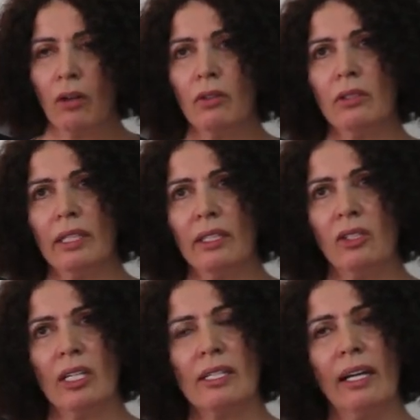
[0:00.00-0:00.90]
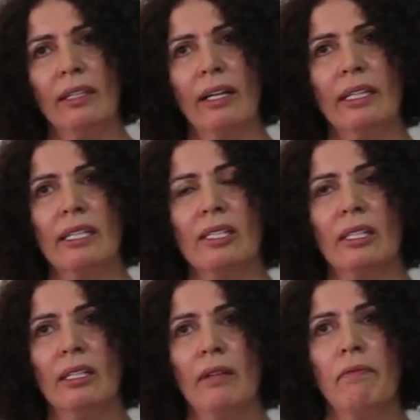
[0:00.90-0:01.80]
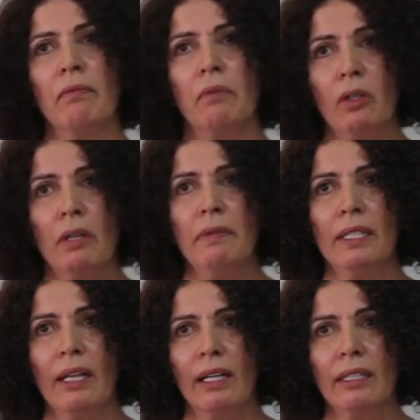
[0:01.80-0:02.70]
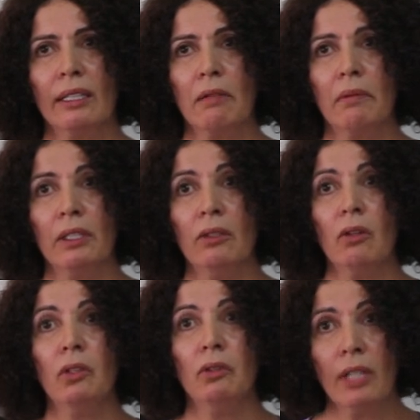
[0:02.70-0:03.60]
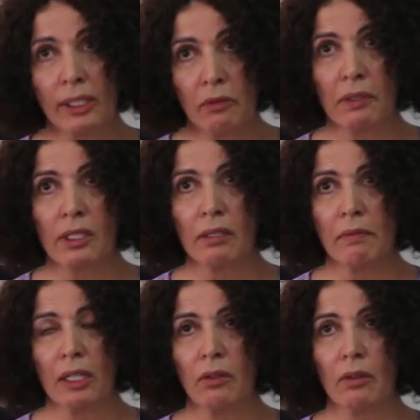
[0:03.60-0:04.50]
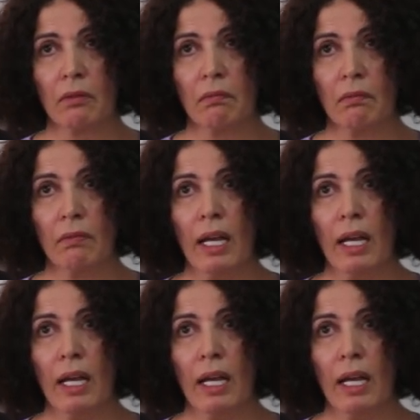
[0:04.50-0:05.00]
O yüzden de ceza dairesinin böyle bir yargılamanın önünü açmasını bekliyorum.